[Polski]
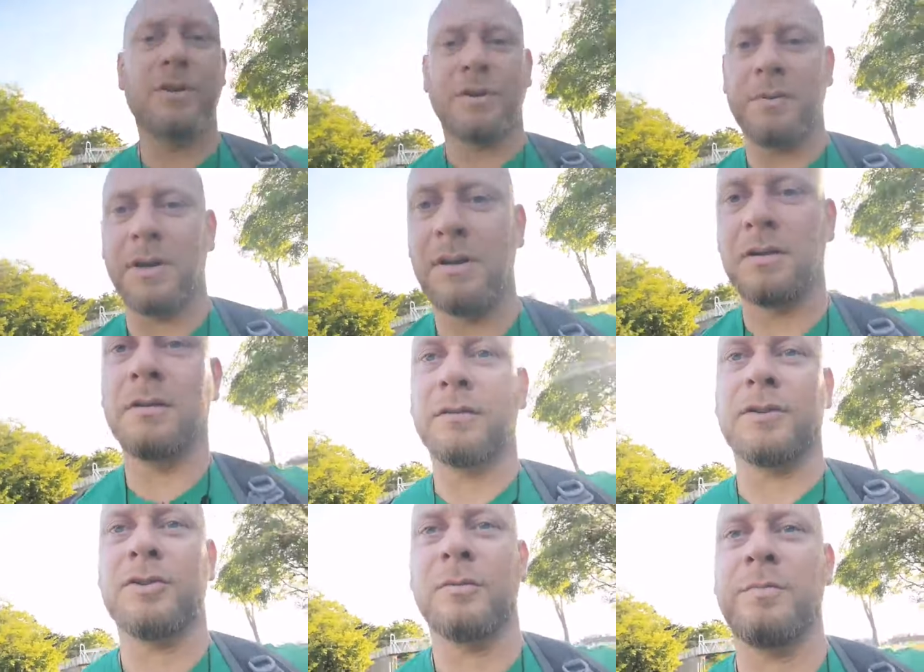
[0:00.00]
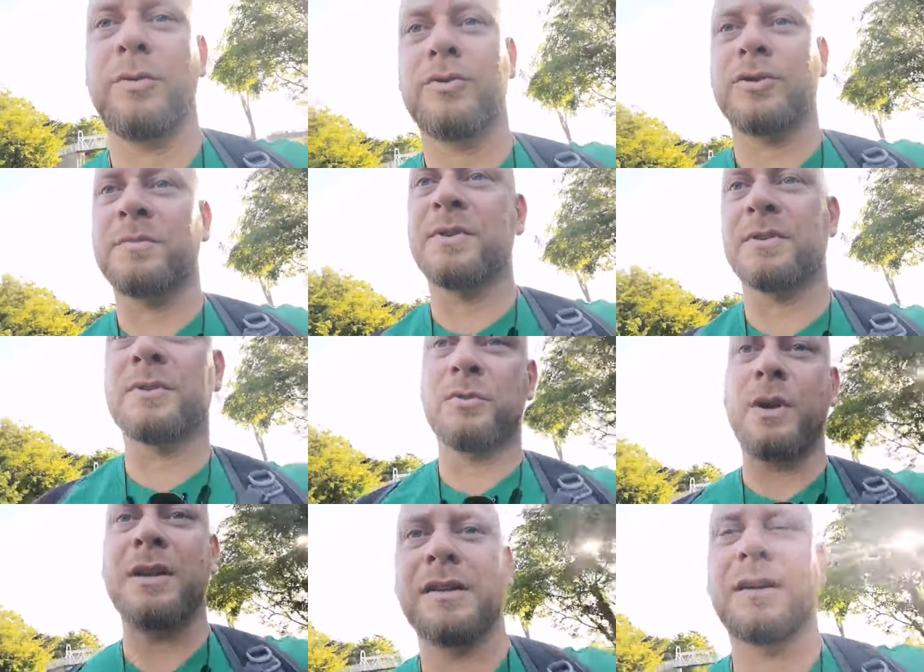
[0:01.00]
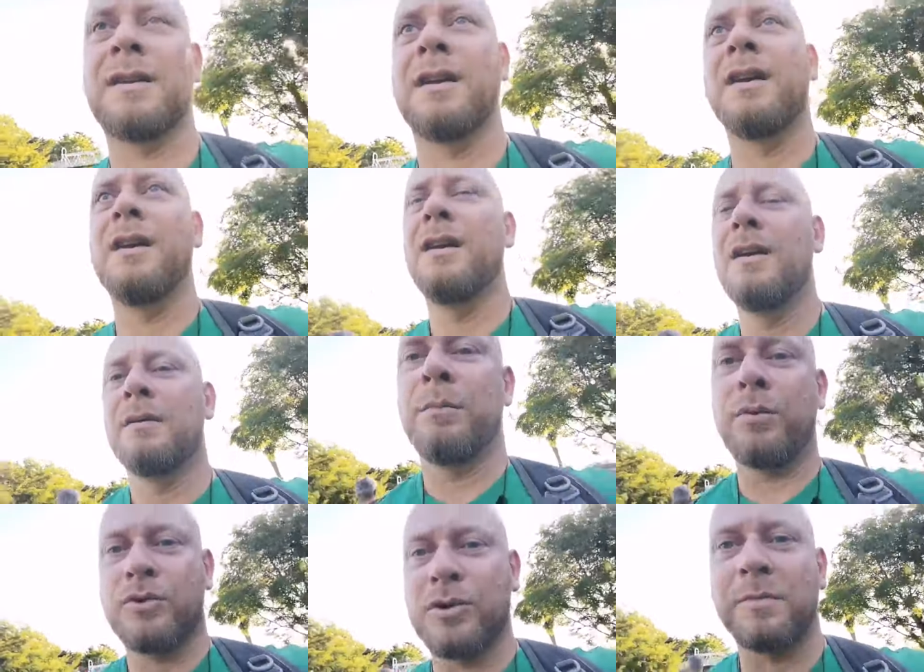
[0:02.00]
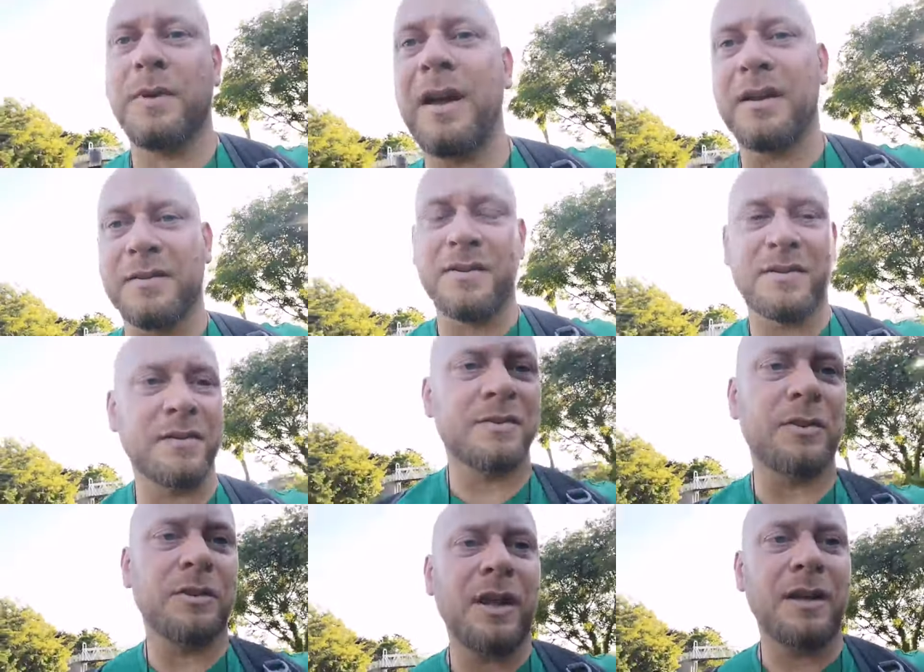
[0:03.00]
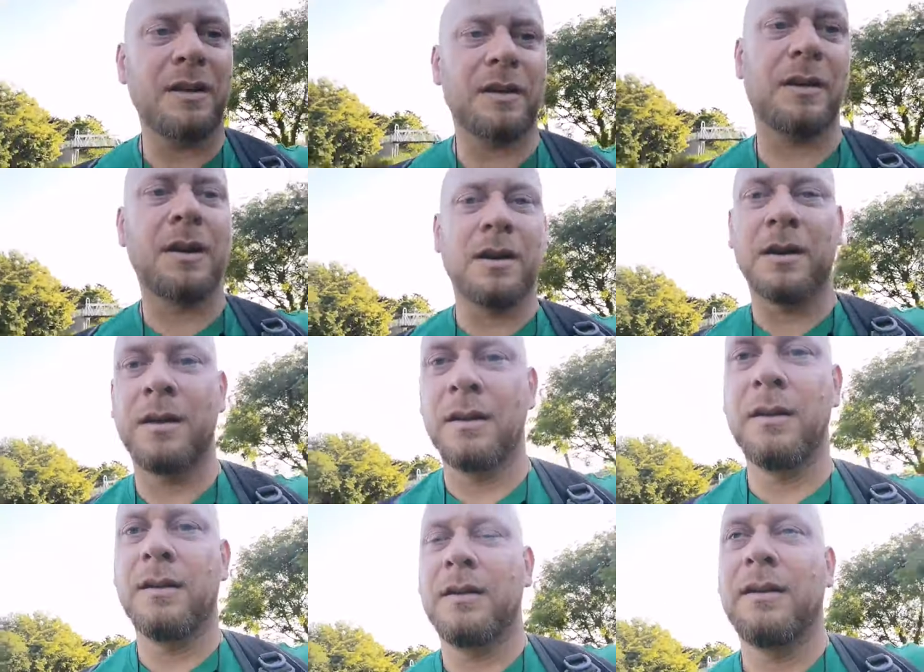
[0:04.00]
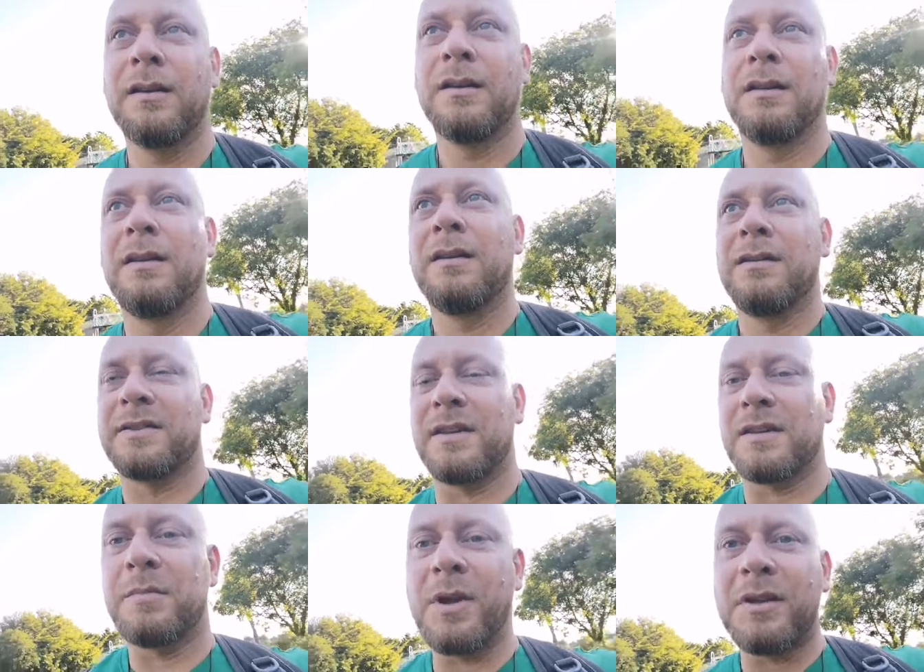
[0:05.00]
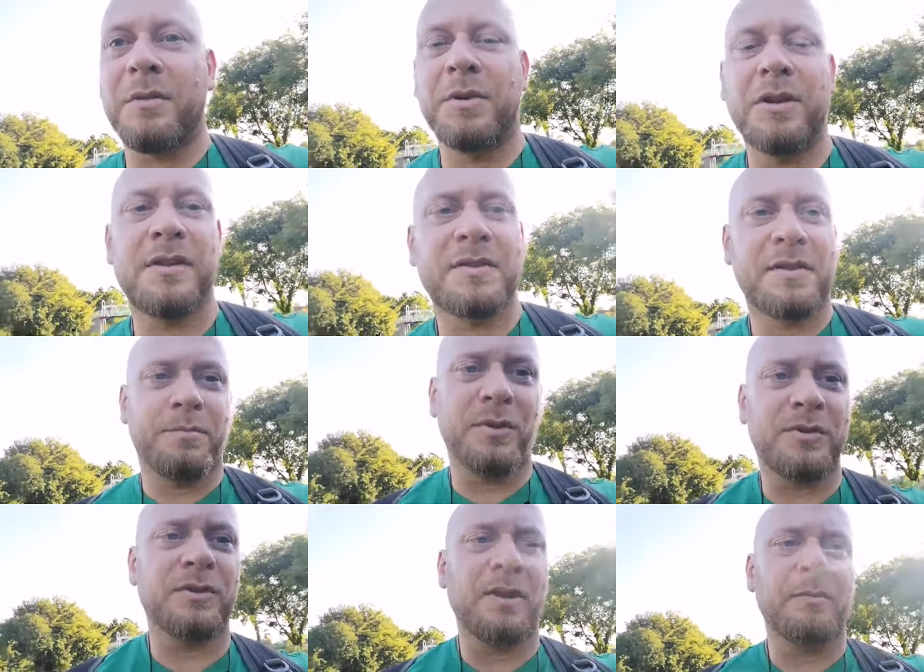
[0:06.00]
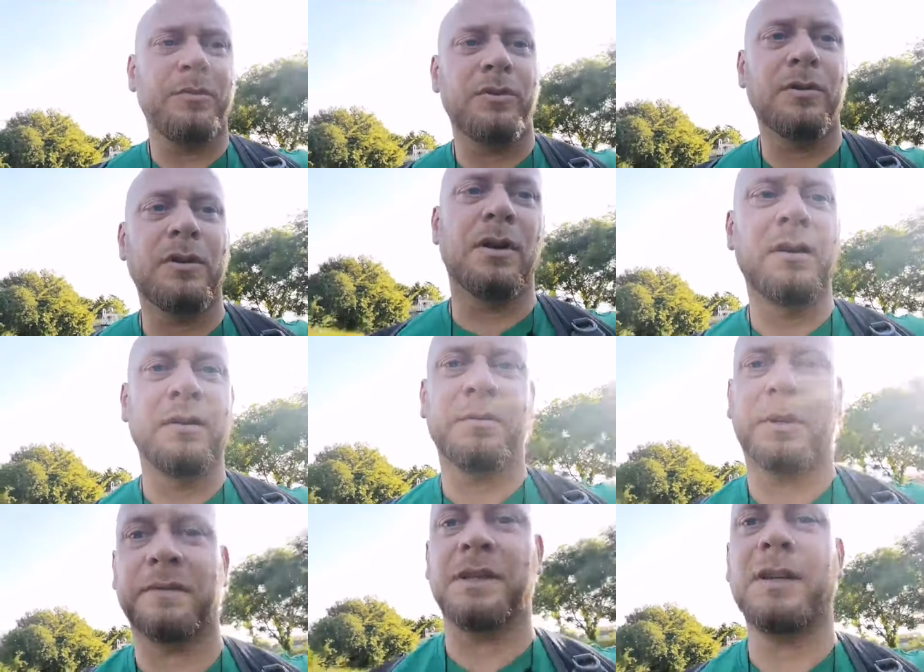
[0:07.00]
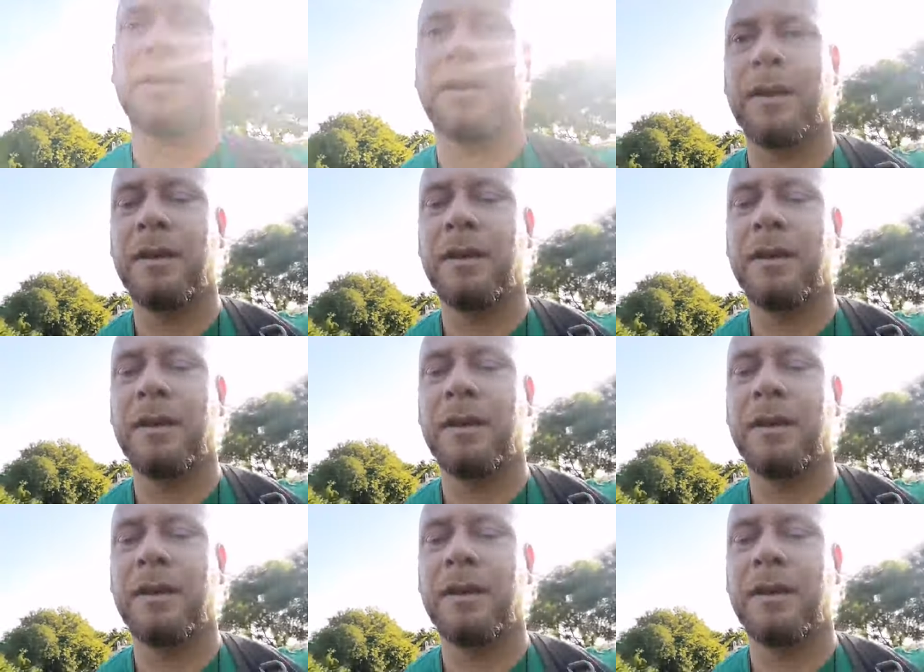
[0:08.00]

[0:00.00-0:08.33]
siebie, naszych potrzeb seksualnych, potrzeb egzystencjonalnych zarabiania pieniędzy. Po co nam Bóg, prawda?